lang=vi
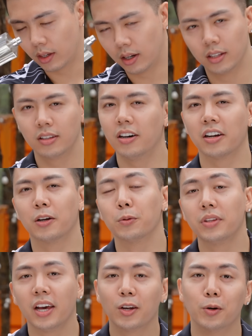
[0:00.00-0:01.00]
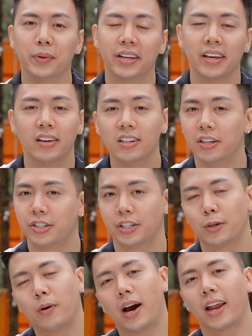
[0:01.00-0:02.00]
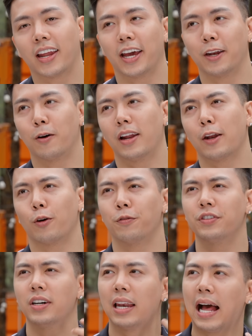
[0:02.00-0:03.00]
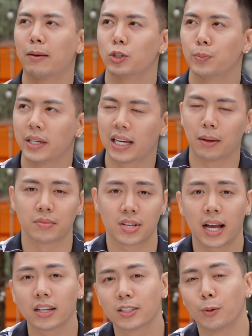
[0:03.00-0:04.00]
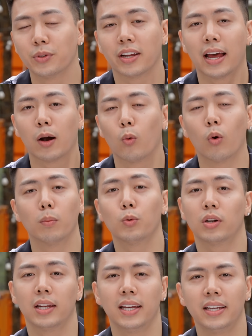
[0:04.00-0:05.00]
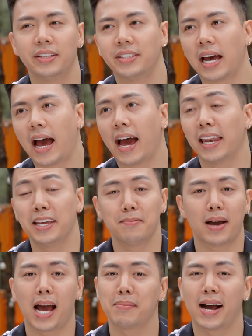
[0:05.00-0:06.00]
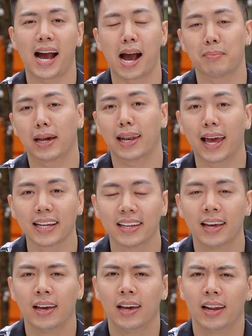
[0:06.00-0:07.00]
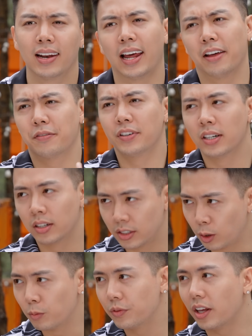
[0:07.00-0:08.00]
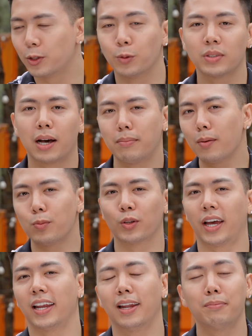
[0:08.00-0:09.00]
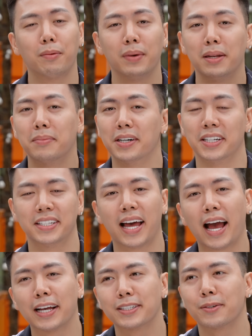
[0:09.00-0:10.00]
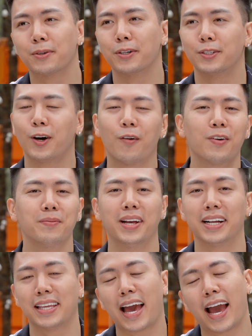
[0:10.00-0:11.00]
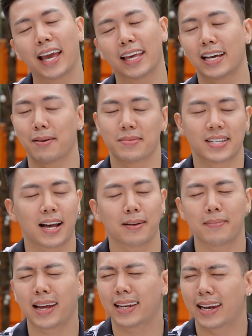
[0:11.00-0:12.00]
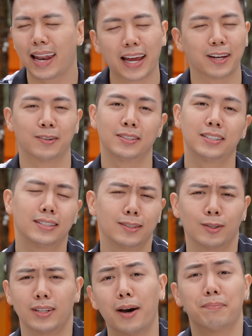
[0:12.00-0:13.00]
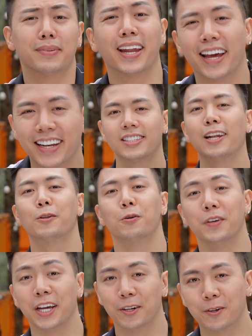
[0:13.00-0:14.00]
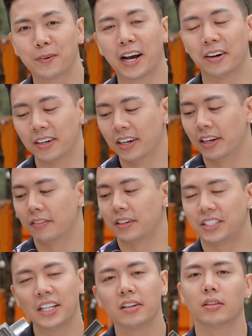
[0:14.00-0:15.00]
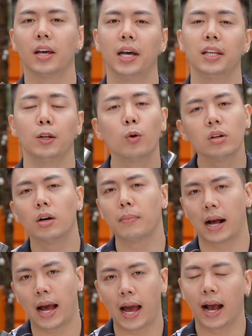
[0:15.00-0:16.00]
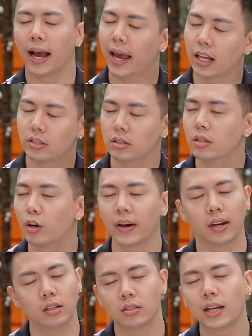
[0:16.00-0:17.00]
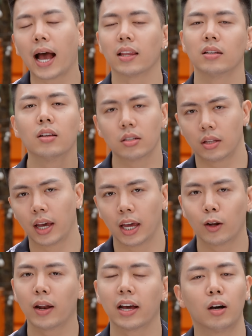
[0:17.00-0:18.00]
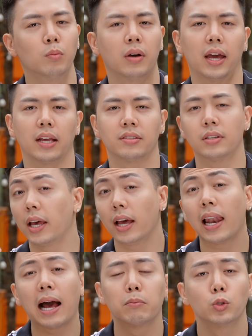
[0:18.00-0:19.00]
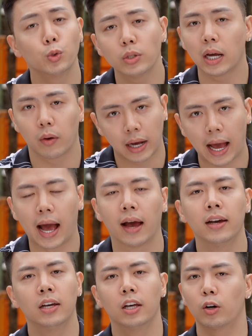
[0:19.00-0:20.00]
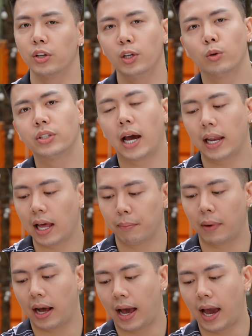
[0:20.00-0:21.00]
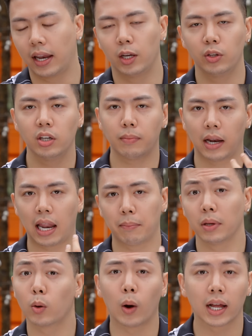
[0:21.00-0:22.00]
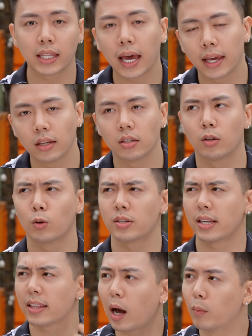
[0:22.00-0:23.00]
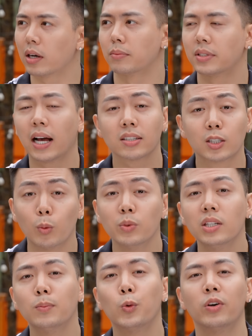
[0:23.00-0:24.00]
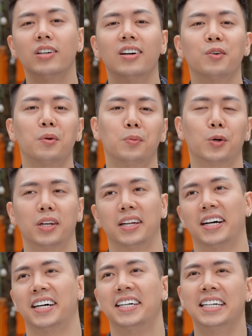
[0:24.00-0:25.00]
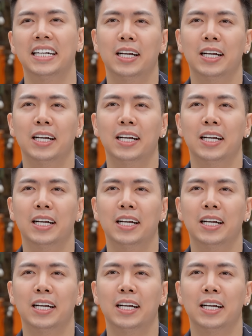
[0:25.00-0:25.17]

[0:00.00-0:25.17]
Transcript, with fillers: Ấn tượng đầu tiên của mình khi ngửi trên nước hoa này đó là nó vừa làm cho mình cảm giác giống như là đang uống một ly trà đi ma bạc hà mát lạnh lại vừa giống việc chúng ta bóc một thanh double Peppermint mới ra xong rồi cho vào miệng nhai cái cảm giác mát lạnh nó ập đến rất là thú vị đúng không nào và trên thực tế thì nốt hương bạc hà nghe chừng có vẻ đơn giản nhưng thực tế nó lại không hề dễ làm một chút nào cả có nhiều chai làm bạc hà nếu như mà làm bị quá tay ấy, thì nó sẽ tạo một cảm giác giống như mùi hương của một uh,